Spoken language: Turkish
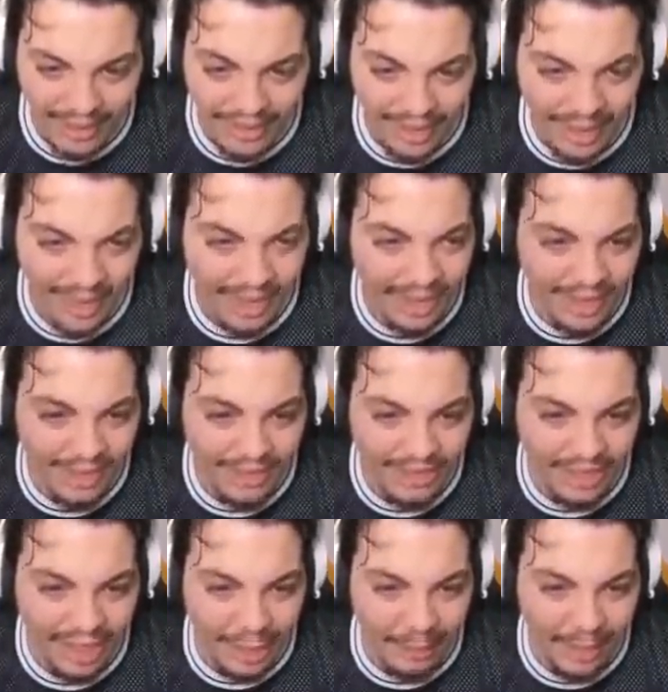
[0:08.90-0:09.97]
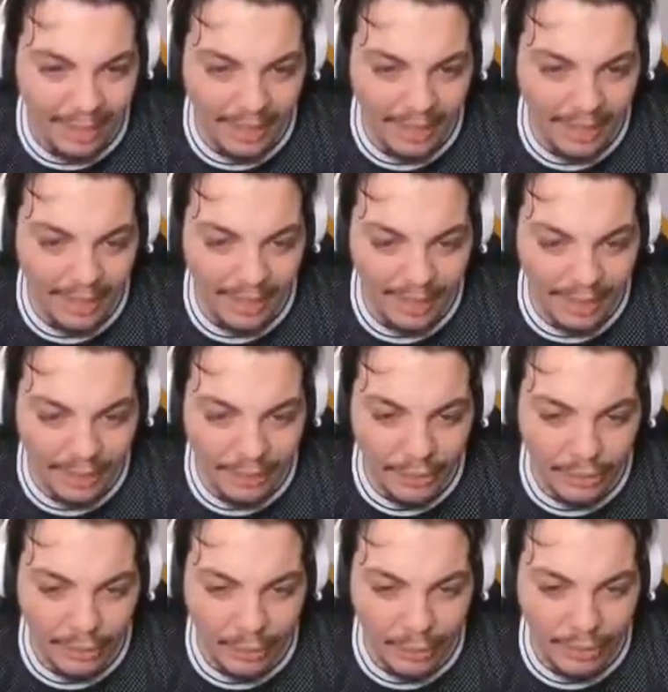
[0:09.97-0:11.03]
Allah cana bak.
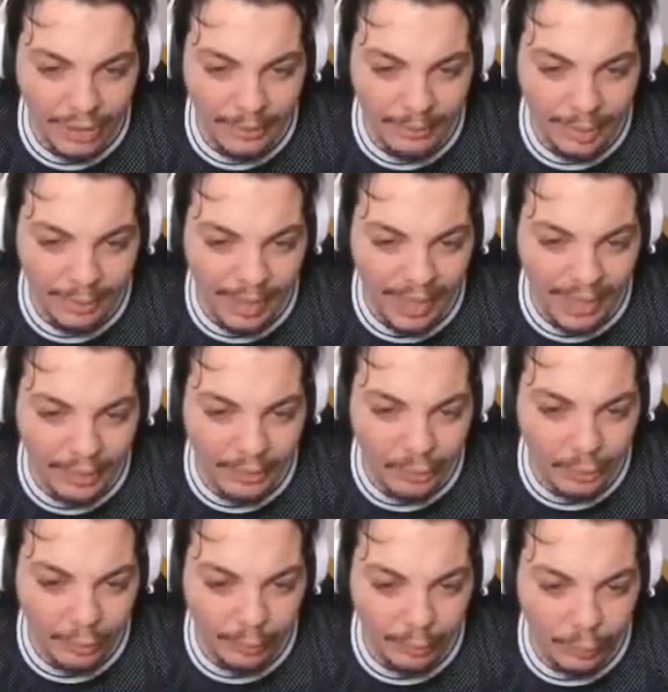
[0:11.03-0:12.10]
Şunu öldüreyim de bari.